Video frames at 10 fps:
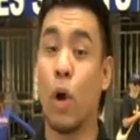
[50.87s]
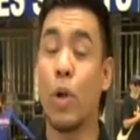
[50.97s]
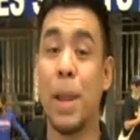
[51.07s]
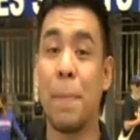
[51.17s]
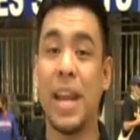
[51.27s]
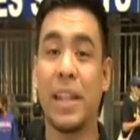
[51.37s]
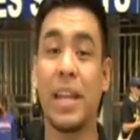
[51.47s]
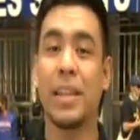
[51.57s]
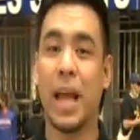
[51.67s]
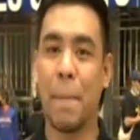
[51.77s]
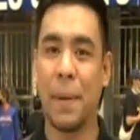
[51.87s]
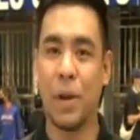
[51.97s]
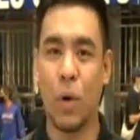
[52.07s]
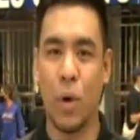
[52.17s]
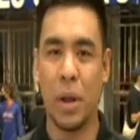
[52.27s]
na huli pa nating
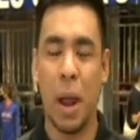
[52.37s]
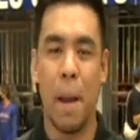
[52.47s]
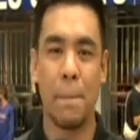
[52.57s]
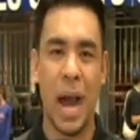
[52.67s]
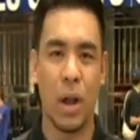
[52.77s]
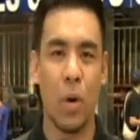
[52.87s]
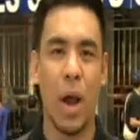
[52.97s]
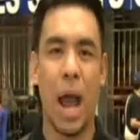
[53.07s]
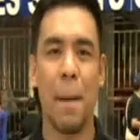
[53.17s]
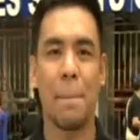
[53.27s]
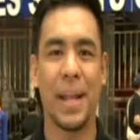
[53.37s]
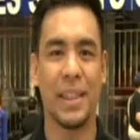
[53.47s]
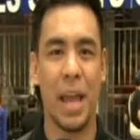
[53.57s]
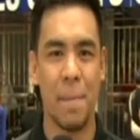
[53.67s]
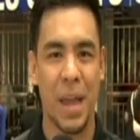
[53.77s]
napanood bago ang
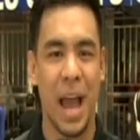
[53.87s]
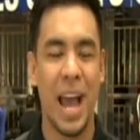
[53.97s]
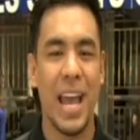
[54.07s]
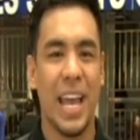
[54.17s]
pandemya.